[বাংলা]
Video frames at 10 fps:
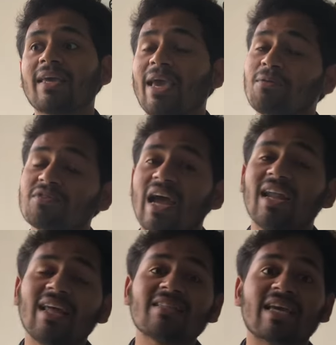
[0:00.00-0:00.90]
কেউ
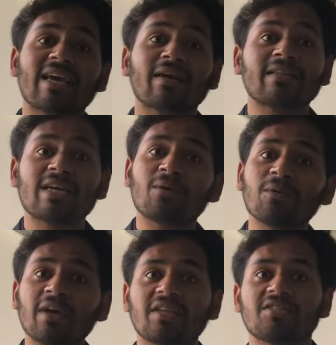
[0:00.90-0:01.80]
চাইলে যে যে কোনো
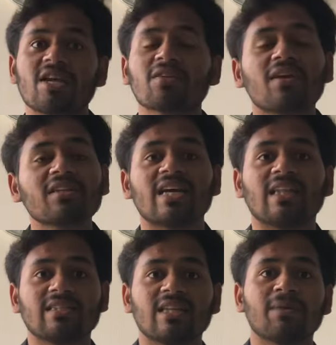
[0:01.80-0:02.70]
সেক্টরে
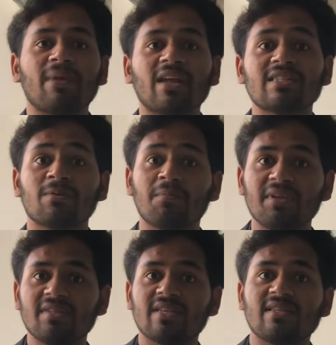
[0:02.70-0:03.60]
যেতে পারে যেমন
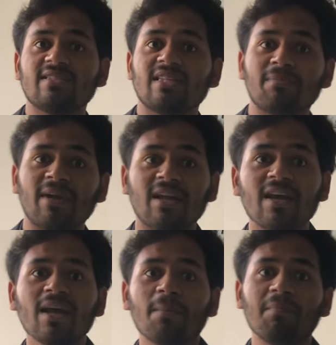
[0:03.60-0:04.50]
বিসিএসে যেতে পারে
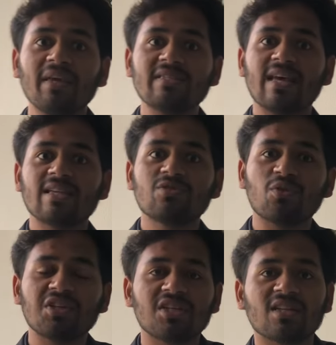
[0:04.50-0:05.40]
বিজে
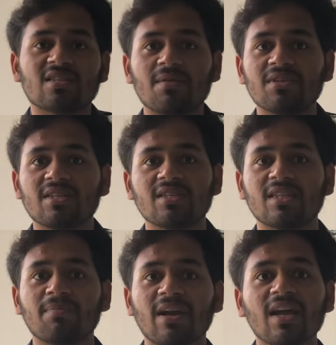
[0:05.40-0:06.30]
জুডিশিয়াল সার্ভিসে
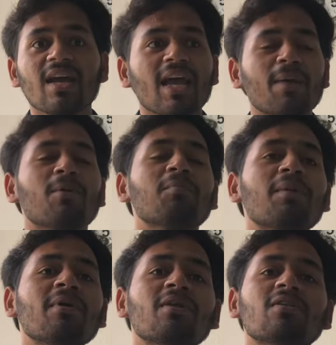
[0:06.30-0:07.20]
যেতে পারে এবং
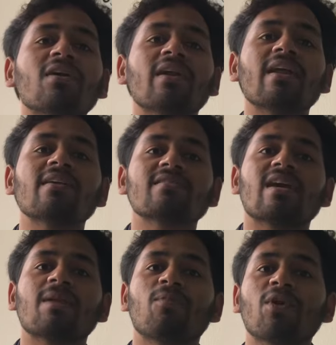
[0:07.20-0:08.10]
বিভিন্ন ধরনের
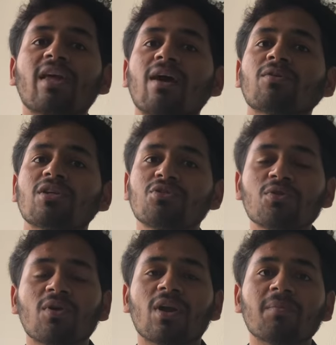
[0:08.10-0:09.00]
এসআইয়ের পরীক্ষা হতে শুরু
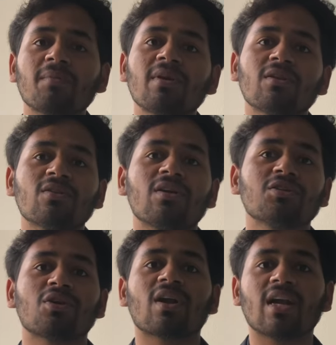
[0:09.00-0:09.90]
করে বিভিন্ন ধরনের
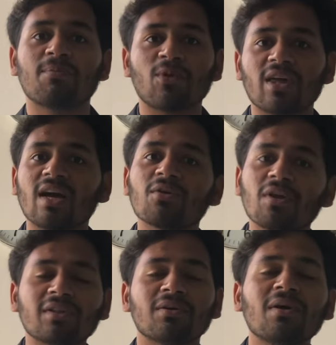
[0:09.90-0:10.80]
সরকারি
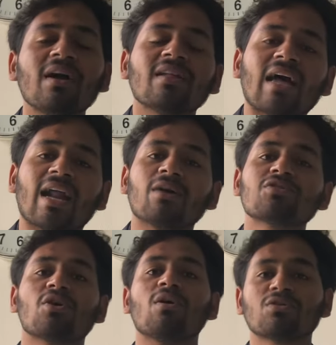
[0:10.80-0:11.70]
পরীক্ষাগুলোতেও তারা
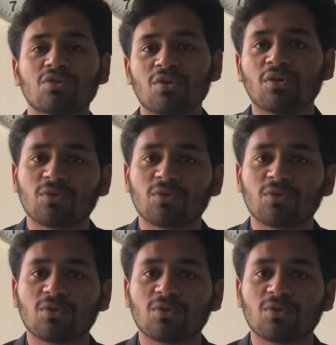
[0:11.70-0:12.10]
হচ্ছে অংশগ্রহণ